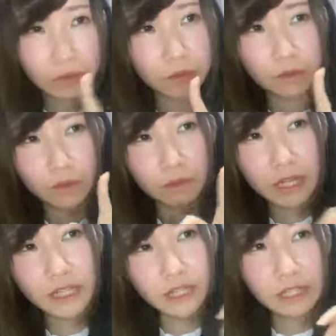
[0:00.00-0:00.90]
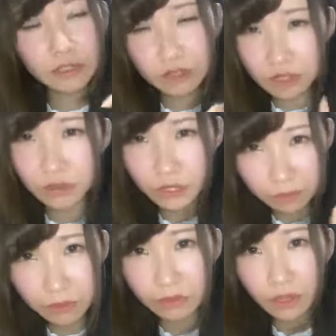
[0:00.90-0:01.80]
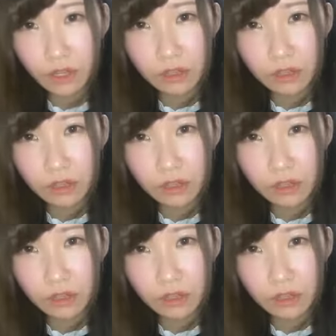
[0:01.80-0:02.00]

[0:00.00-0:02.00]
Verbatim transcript: と、まあ、簡単に言うと自撮りを、